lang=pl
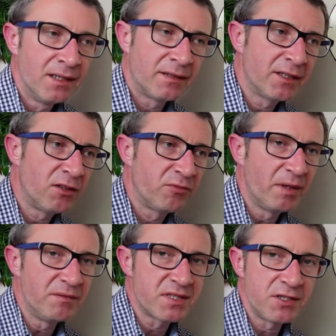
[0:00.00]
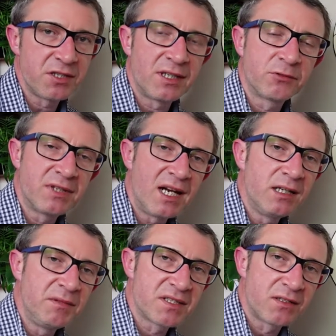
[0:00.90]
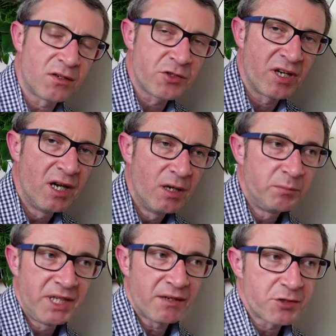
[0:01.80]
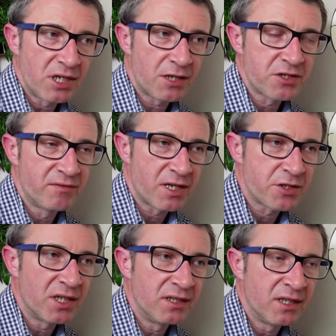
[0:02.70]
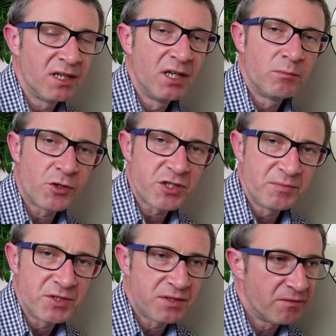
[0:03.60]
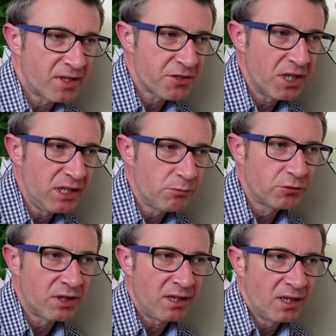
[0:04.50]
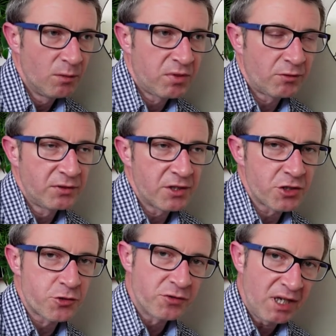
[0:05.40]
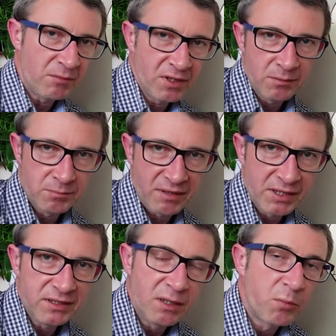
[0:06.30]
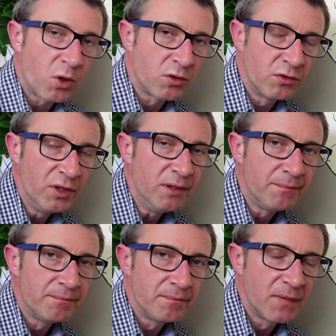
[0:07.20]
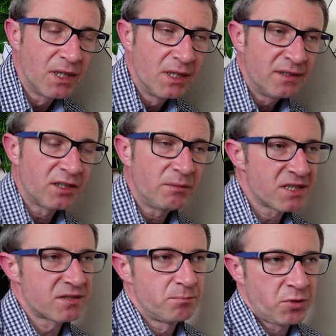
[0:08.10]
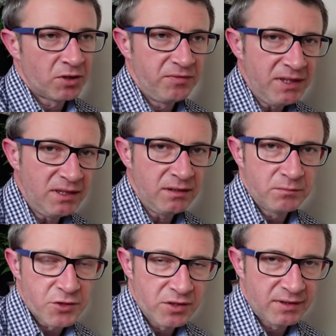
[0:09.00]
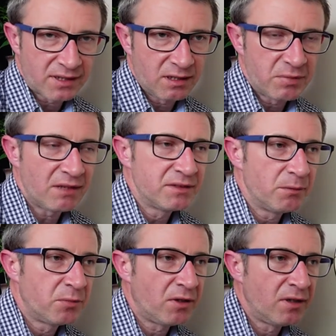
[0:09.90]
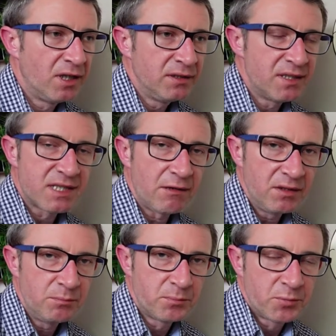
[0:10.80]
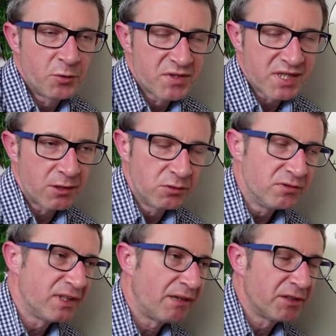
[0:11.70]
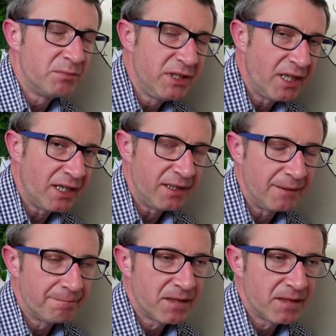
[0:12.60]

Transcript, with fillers: Dlatego w pewnym sensie naturalnym jest to, że pierwsze nasze wrażenie może być wrażeniem, które powoduje, że czujemy pewien niepokój, Natomiast po chwili, czyli tak naprawdę po niecałej pół sekundy, nawet mniej,